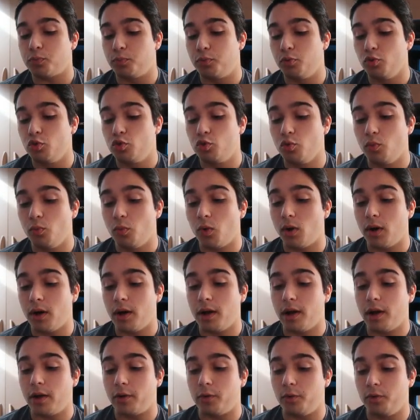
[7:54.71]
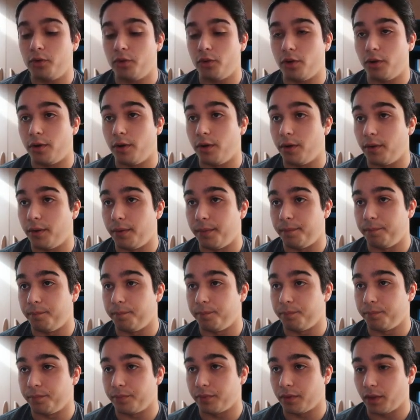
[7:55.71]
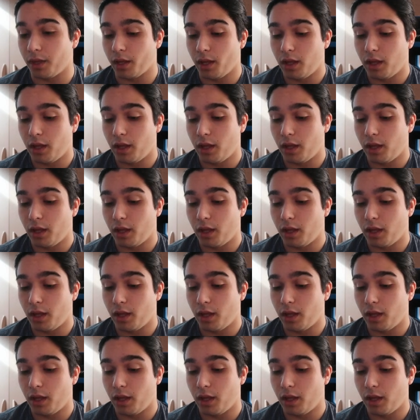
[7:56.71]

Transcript: plus ou moins une,